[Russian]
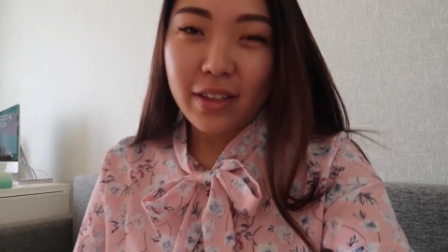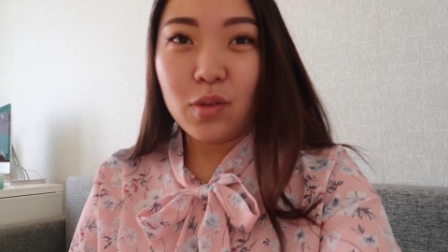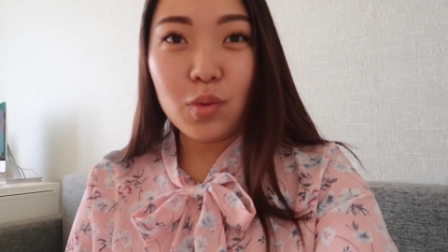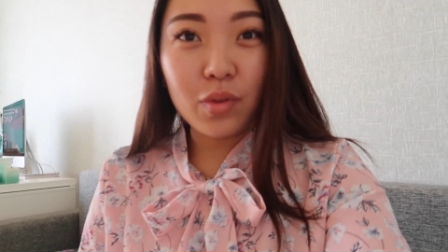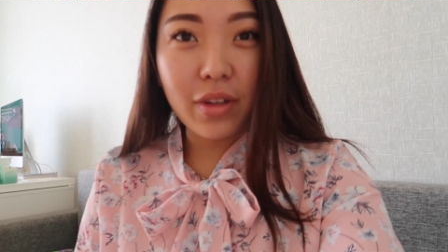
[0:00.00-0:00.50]

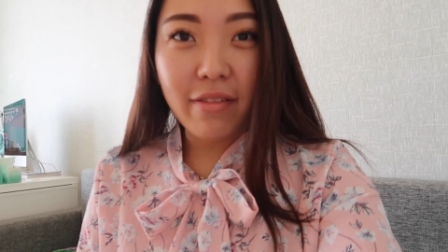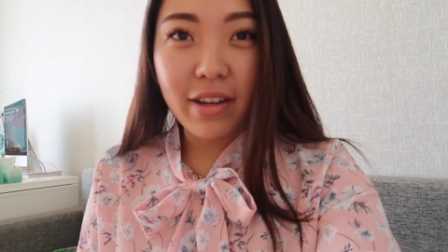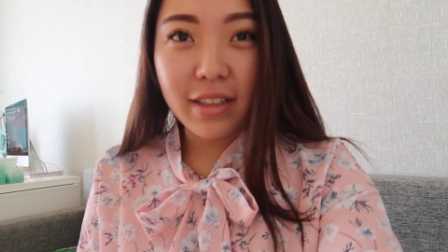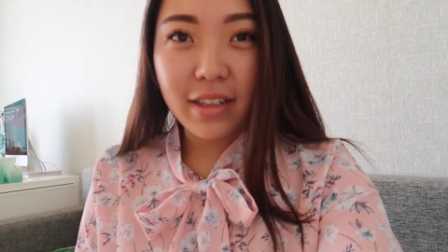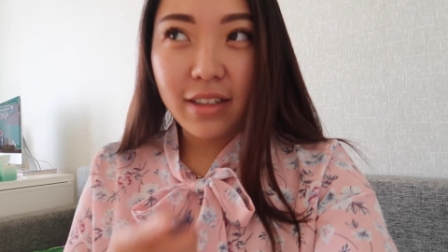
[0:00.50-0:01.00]
Ну,
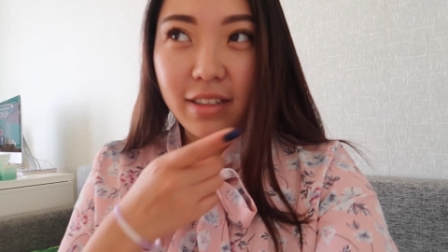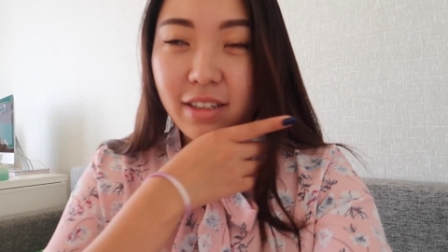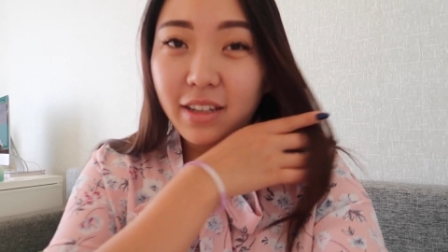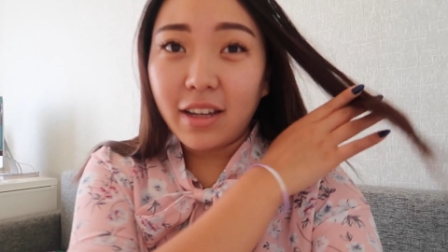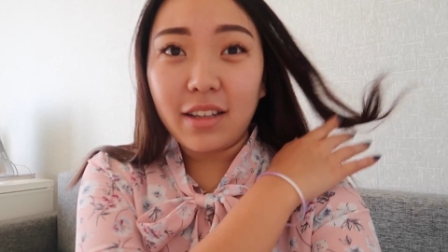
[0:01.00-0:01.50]
наверное,
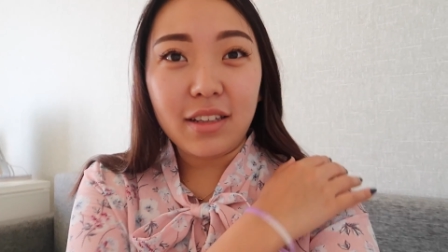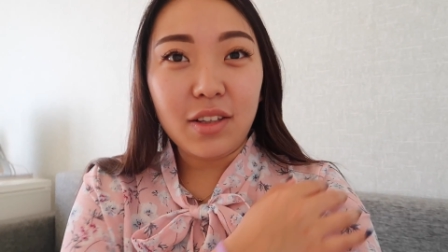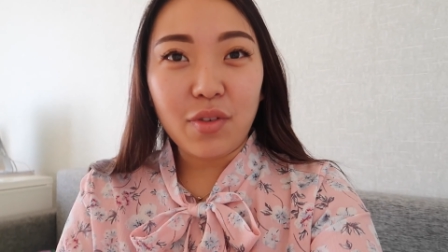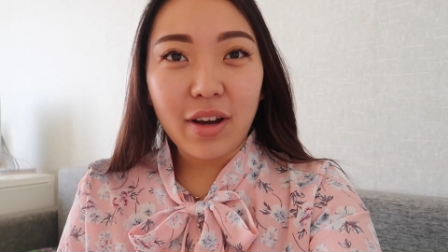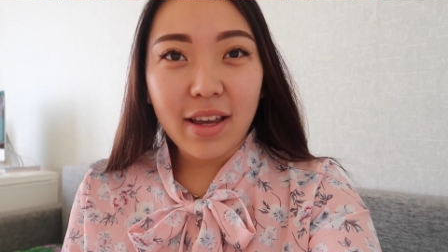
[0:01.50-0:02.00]
дня
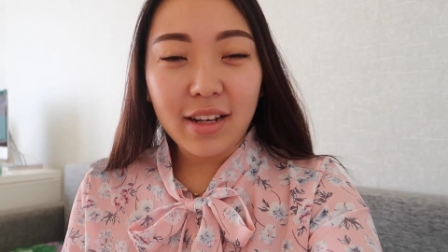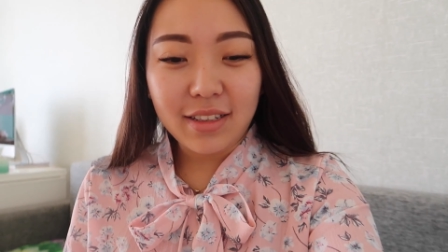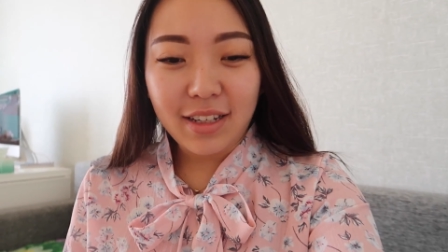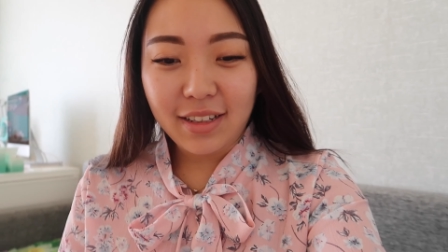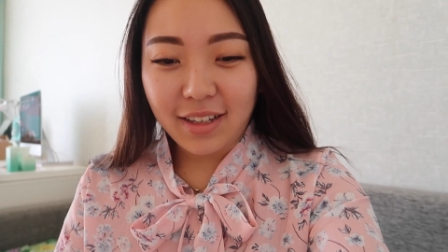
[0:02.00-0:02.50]
два
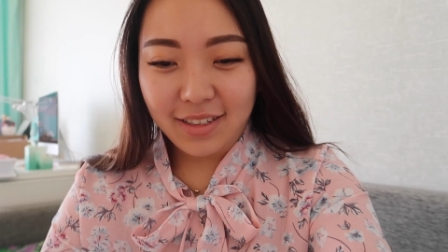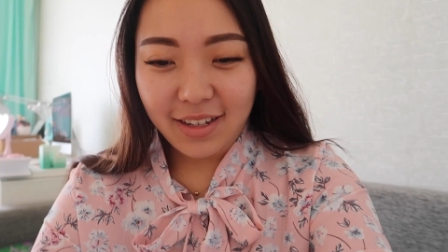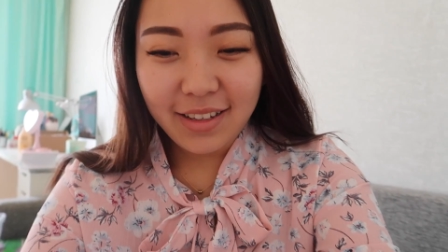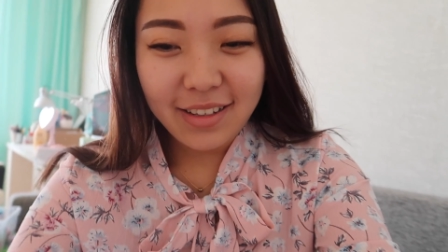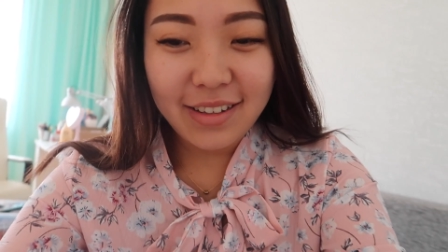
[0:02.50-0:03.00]
или три
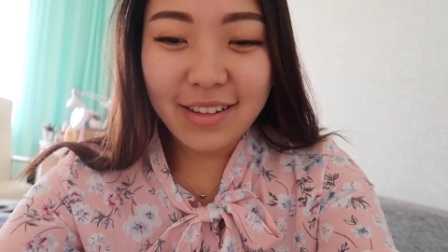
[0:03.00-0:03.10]
назад.